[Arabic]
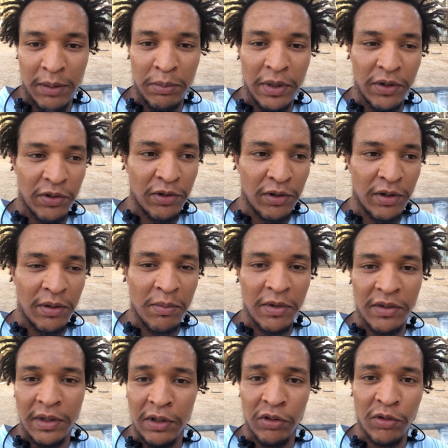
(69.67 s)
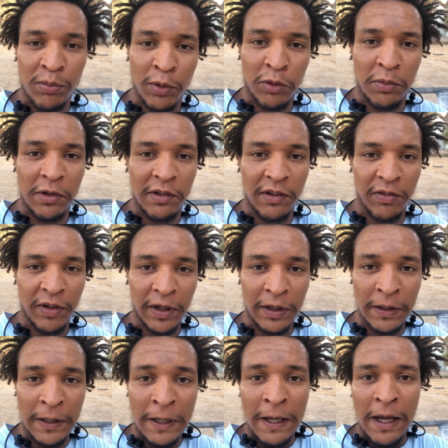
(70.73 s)
بيان سور مازال لي شوفمون سبيسيفيك
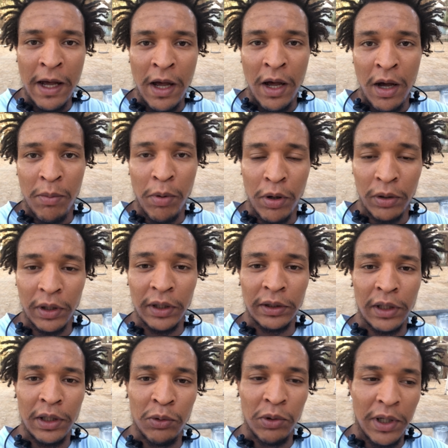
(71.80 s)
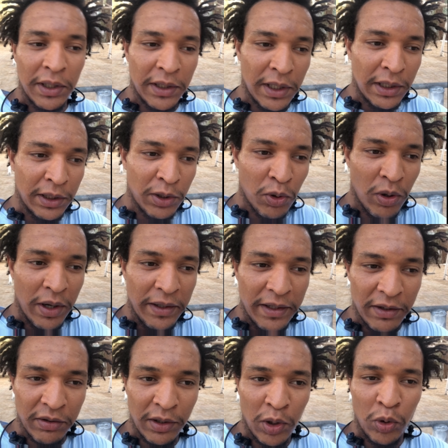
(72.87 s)
بون الغلطه الاولانيه اللي يديروها
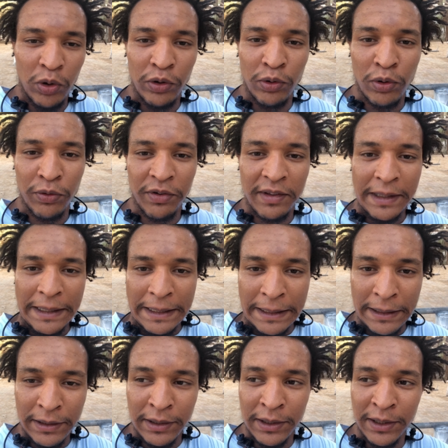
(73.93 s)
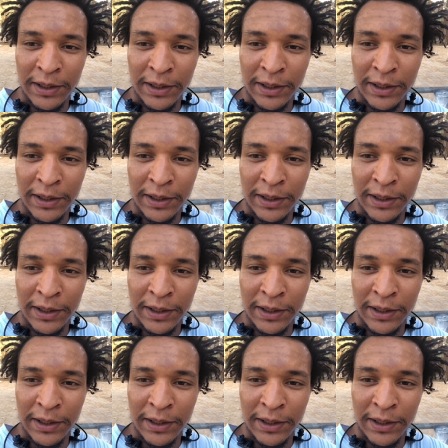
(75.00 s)
الناس كيروحوا يجرو في الصطاد